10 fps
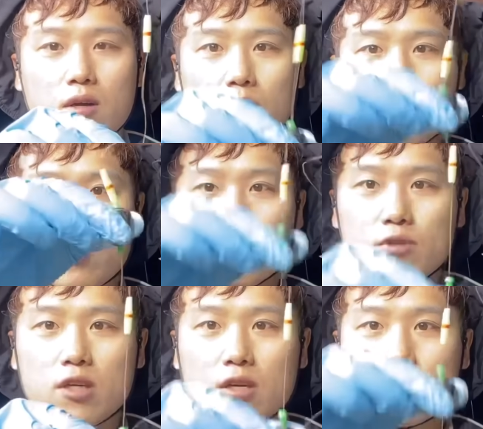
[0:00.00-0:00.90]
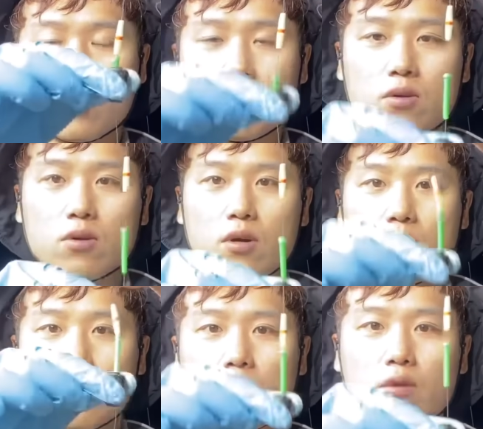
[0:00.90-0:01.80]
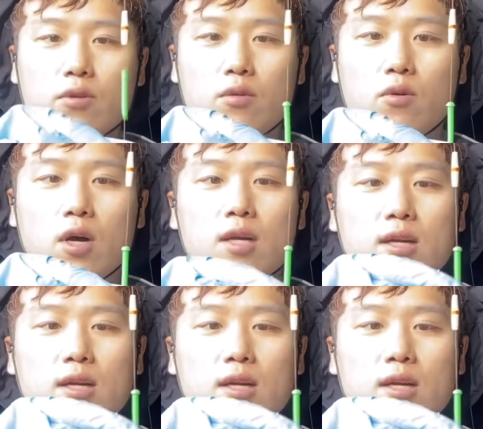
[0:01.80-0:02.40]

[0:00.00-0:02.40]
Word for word: 그럼 이렇게 움직이겠죠 어, 이렇게 해도 되고